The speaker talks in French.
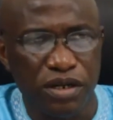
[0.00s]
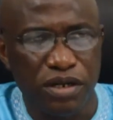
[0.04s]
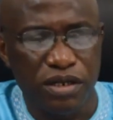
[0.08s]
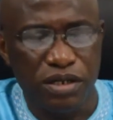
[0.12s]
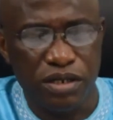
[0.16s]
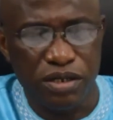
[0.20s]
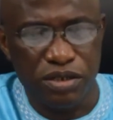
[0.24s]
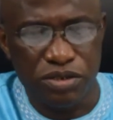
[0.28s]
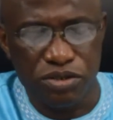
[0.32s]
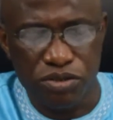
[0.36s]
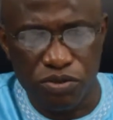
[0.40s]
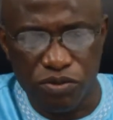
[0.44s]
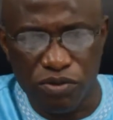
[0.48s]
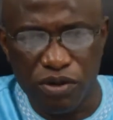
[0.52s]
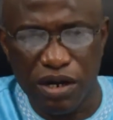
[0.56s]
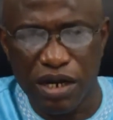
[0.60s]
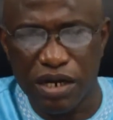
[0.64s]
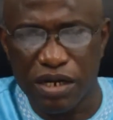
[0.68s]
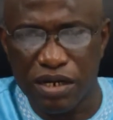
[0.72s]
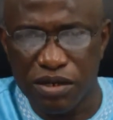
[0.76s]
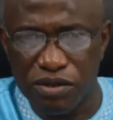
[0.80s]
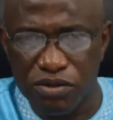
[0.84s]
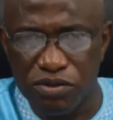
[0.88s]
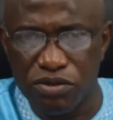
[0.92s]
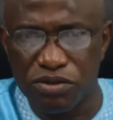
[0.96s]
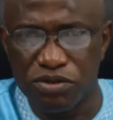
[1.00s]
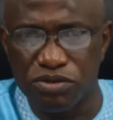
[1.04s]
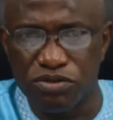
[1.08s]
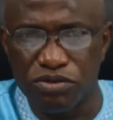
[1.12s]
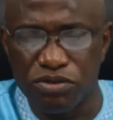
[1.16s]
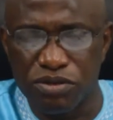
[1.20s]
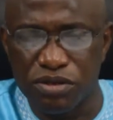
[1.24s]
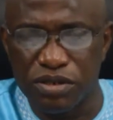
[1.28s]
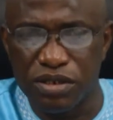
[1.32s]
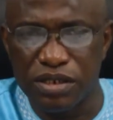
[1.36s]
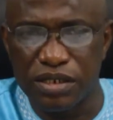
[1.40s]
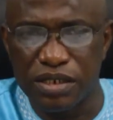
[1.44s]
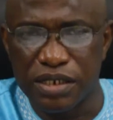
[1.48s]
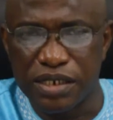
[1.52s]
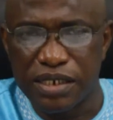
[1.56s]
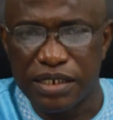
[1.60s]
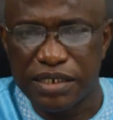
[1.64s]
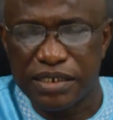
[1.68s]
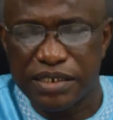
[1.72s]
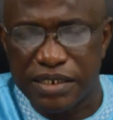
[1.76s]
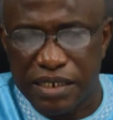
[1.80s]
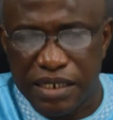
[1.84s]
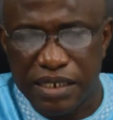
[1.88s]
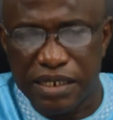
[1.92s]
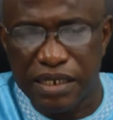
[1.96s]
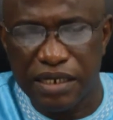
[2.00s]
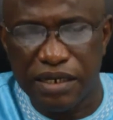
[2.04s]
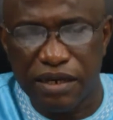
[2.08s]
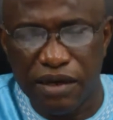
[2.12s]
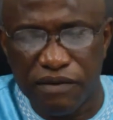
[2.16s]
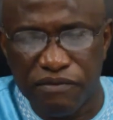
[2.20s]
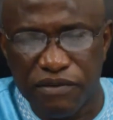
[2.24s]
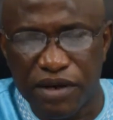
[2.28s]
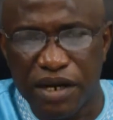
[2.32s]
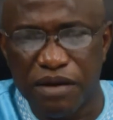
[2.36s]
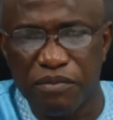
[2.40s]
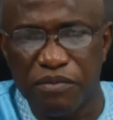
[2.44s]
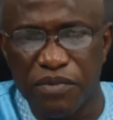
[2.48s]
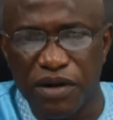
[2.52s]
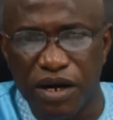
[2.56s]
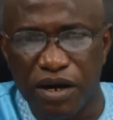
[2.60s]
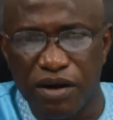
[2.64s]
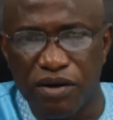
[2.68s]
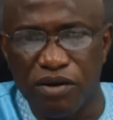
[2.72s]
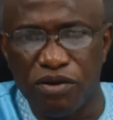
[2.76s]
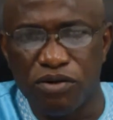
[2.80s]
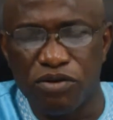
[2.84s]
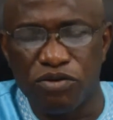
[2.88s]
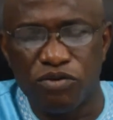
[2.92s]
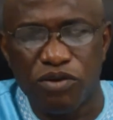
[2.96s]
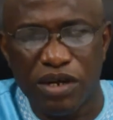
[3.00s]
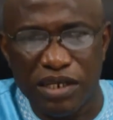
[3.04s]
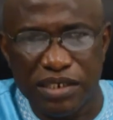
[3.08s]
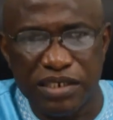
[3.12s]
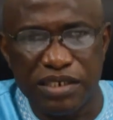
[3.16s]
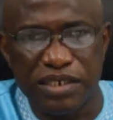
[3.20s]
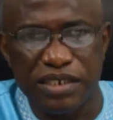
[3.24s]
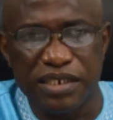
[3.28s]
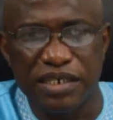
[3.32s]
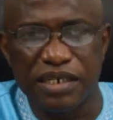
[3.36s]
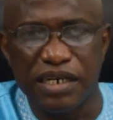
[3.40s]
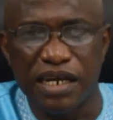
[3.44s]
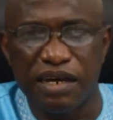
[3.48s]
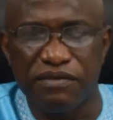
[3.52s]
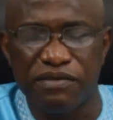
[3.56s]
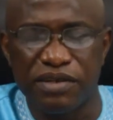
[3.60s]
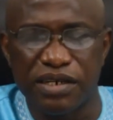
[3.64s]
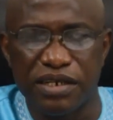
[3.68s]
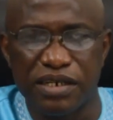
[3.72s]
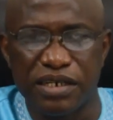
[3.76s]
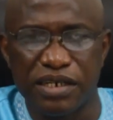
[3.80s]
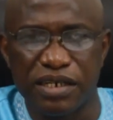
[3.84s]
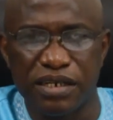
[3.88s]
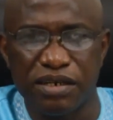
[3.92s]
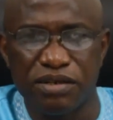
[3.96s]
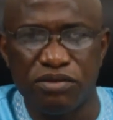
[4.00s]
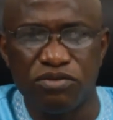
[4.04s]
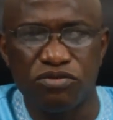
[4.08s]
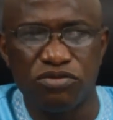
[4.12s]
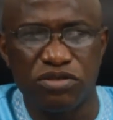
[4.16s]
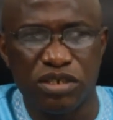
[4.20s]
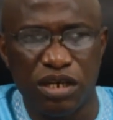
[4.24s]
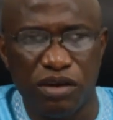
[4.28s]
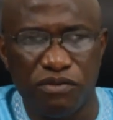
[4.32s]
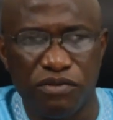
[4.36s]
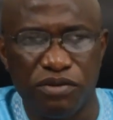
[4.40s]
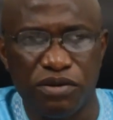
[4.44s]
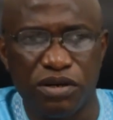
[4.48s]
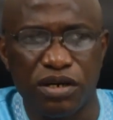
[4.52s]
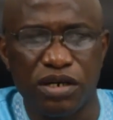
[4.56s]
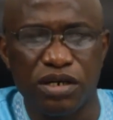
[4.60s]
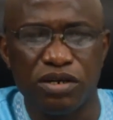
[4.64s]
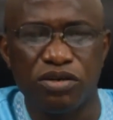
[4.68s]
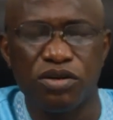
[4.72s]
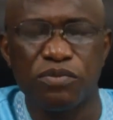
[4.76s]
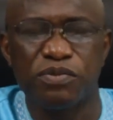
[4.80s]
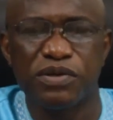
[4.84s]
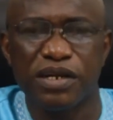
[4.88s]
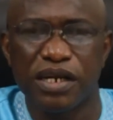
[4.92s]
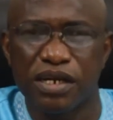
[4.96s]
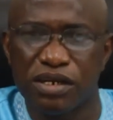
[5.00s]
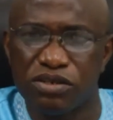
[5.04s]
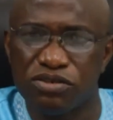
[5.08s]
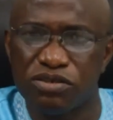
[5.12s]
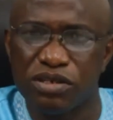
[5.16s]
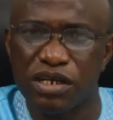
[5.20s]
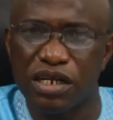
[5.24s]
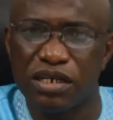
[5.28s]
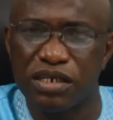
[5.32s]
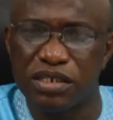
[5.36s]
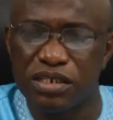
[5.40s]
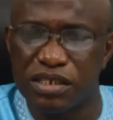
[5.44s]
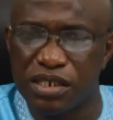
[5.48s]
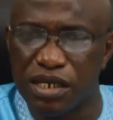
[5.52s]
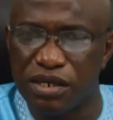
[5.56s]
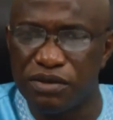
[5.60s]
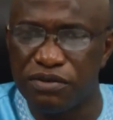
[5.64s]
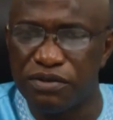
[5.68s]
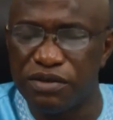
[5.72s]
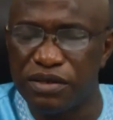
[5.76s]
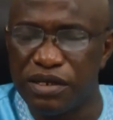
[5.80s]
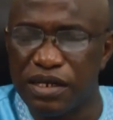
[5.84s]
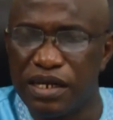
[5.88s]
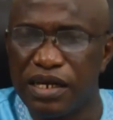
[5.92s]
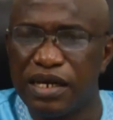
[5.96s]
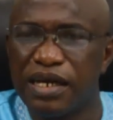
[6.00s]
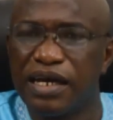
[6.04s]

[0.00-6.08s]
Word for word: Et je crois qu'aujourd'hui, si euh, vraiment on doit se dire la vérité, nous savons que l'hôpital régional de Saint-Louis